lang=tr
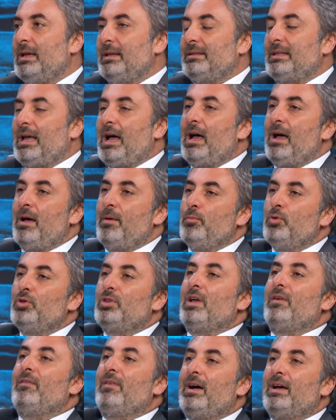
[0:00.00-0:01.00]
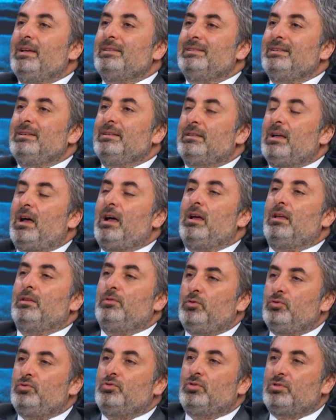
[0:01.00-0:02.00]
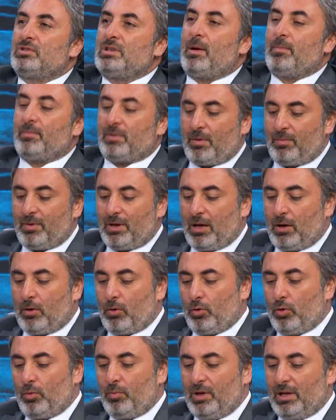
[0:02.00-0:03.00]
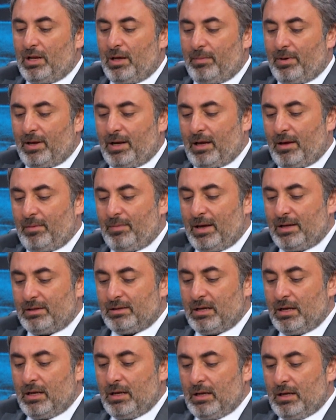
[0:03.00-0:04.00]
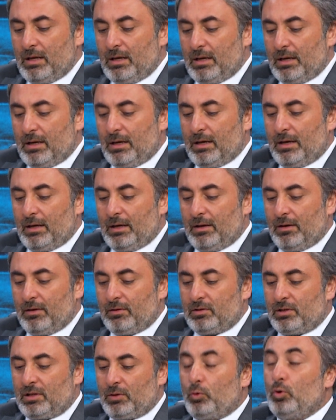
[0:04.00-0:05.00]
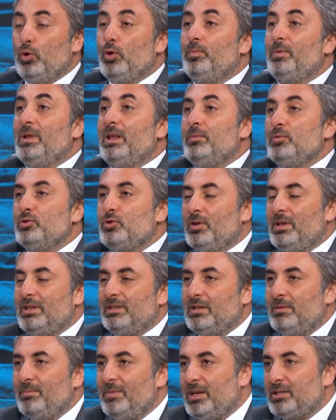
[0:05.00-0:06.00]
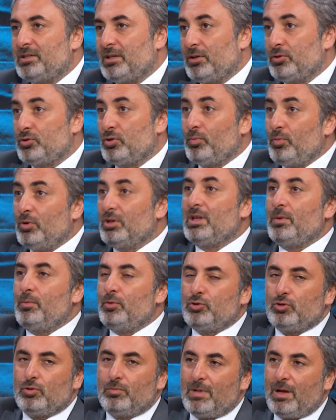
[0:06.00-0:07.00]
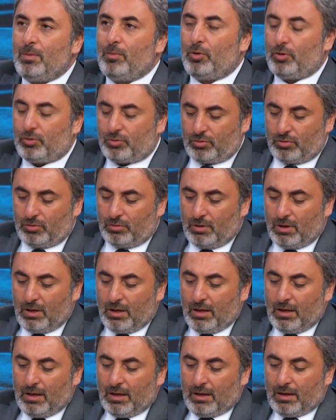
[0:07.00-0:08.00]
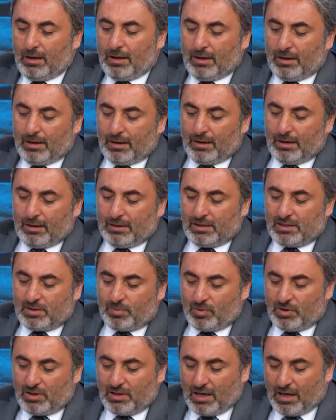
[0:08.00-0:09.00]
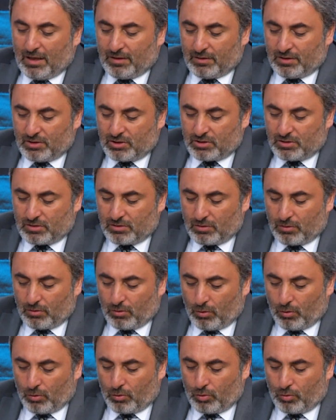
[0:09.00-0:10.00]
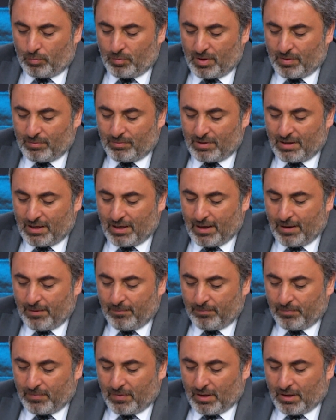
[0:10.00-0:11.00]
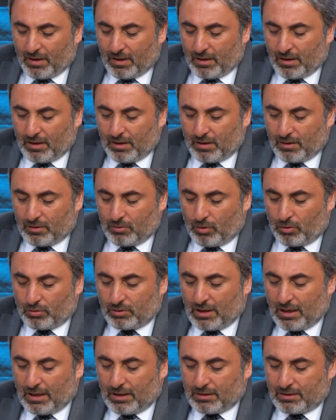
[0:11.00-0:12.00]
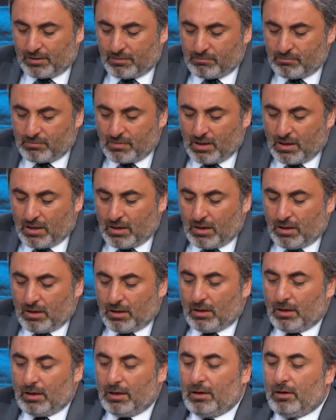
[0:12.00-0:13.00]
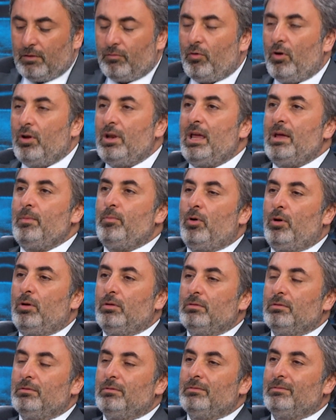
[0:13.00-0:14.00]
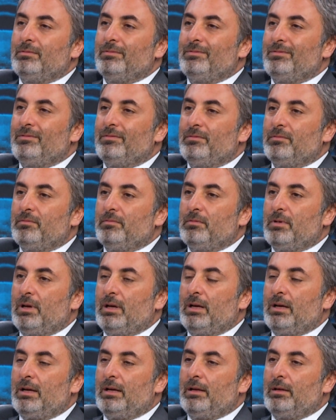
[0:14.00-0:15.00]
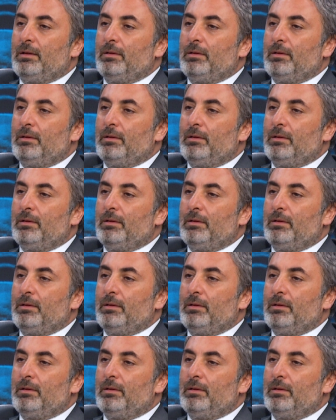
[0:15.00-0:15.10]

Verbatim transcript: Daha mütevazi, daha küçük çapta bir ekonomiyle beraber evet. e, kulüplerimiz yönetilmeye çalışıyor. Burada bir cümlem olsun. E, ismini yanlış okumayayım diye e, not aldım. E, voleybol e,